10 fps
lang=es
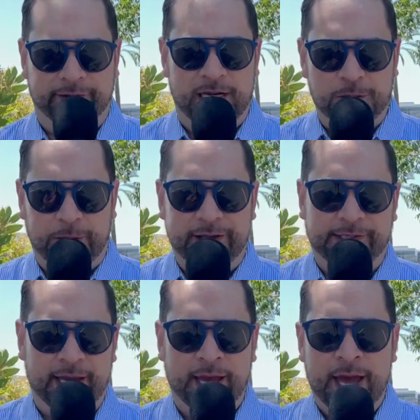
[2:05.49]
Si les
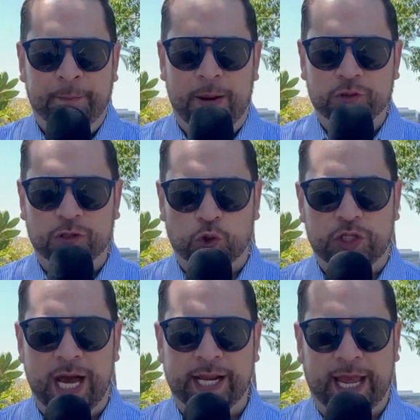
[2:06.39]
parece, vamos a
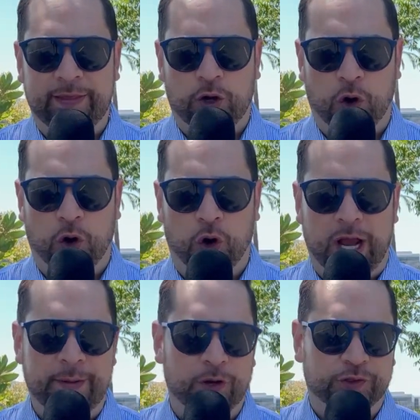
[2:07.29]
escuchar qué dijo
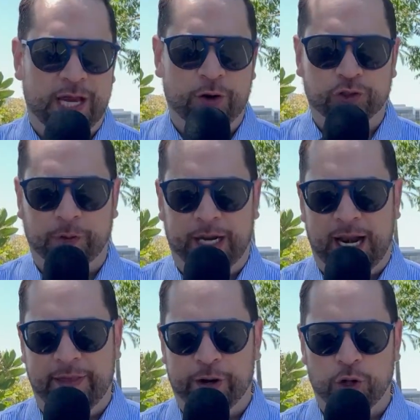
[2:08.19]
Jaime Lozano sobre
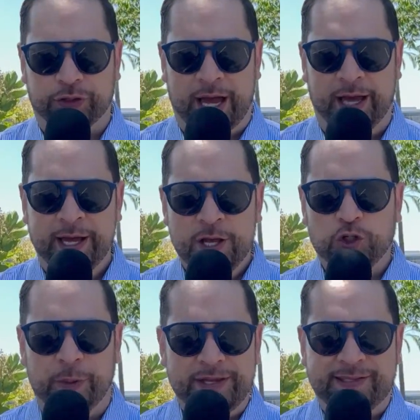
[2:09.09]
la derrota,
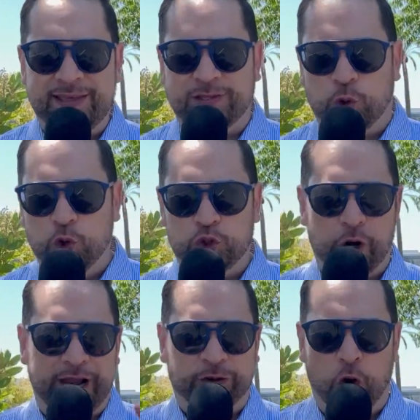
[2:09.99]
sobre este discurso
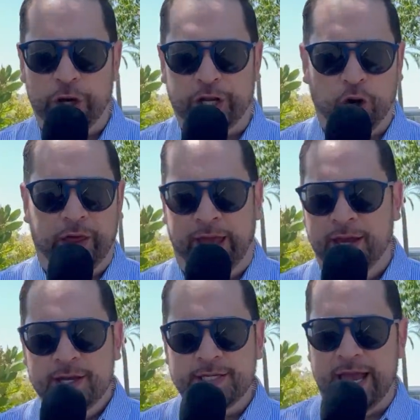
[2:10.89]
retórico de
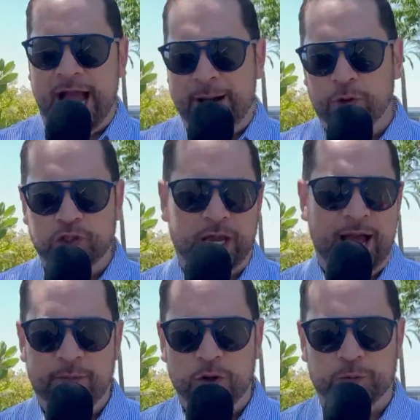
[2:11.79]
llegamos,
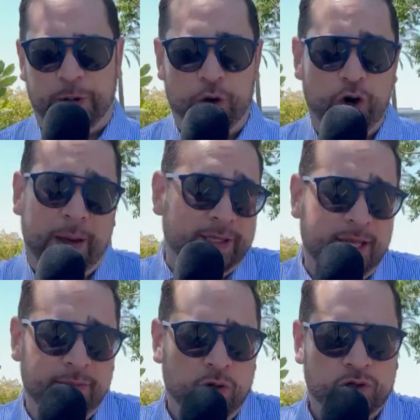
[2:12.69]
llegamos, pero no la
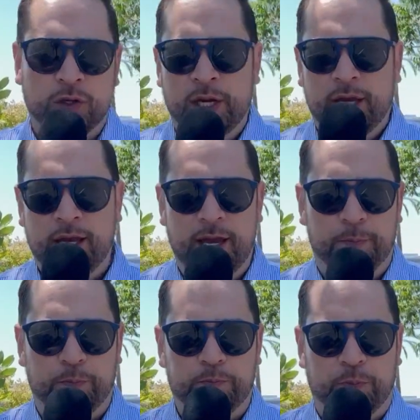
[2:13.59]
metimos y
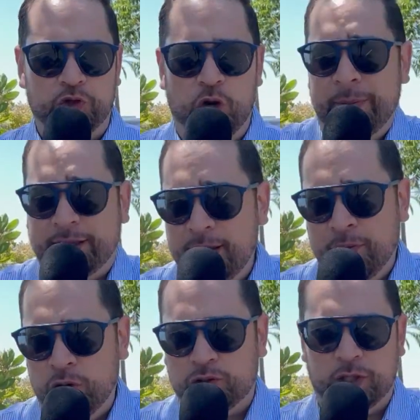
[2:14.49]
pues no la
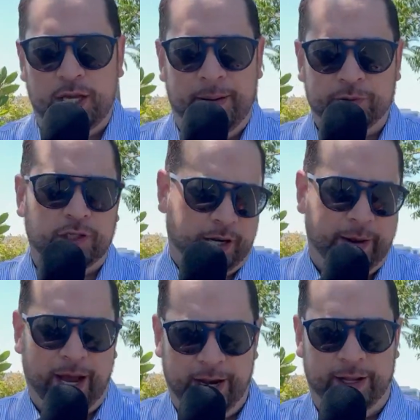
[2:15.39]
metimos y vamos a
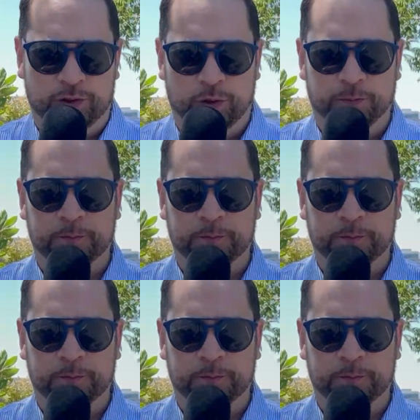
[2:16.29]
trabajar en eso.